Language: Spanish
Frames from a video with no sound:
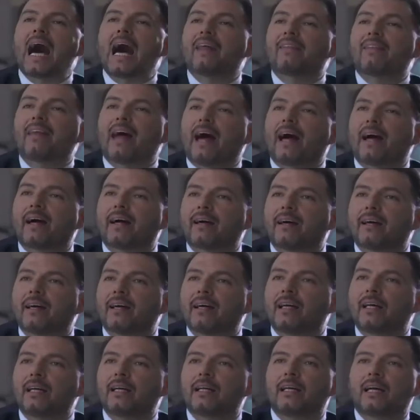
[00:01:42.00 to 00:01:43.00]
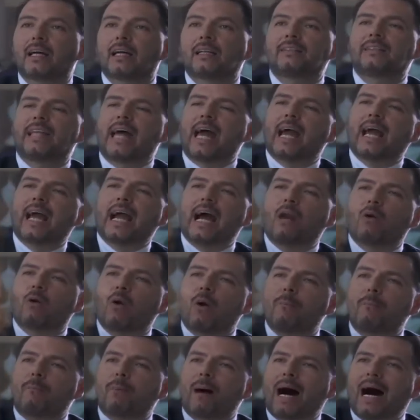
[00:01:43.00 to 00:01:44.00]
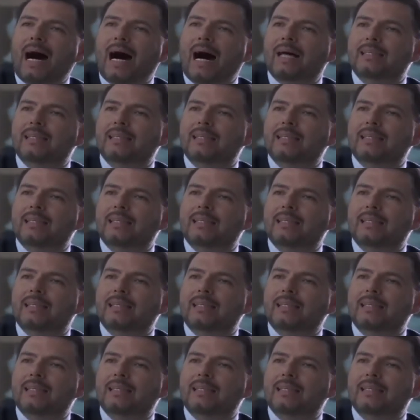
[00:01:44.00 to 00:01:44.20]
nada. Pues me tiene que contestar. Déjalo en